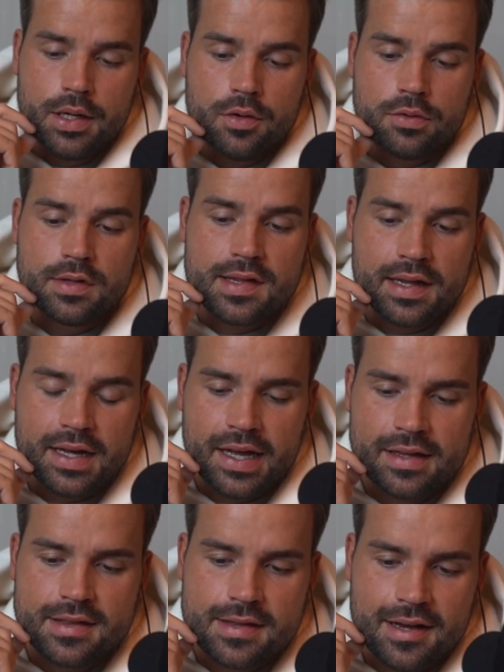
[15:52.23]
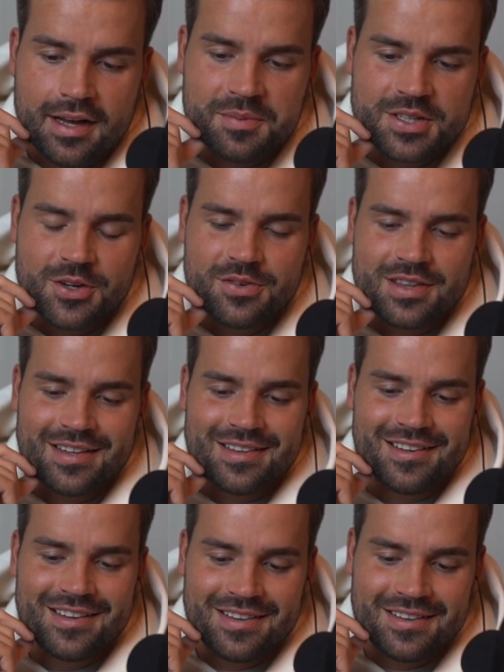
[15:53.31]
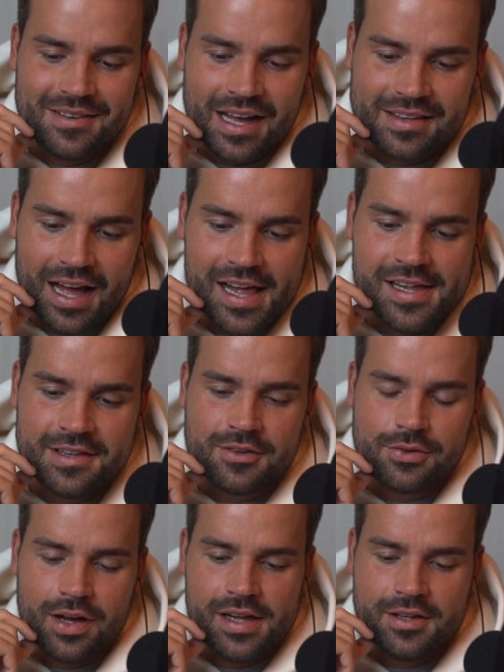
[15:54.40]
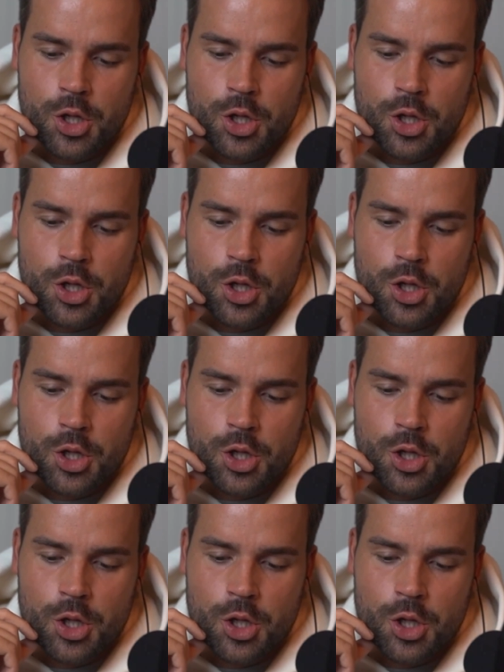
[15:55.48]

und seiner Herzdame. Ich hoffe, es hat dir hat allen gefallen.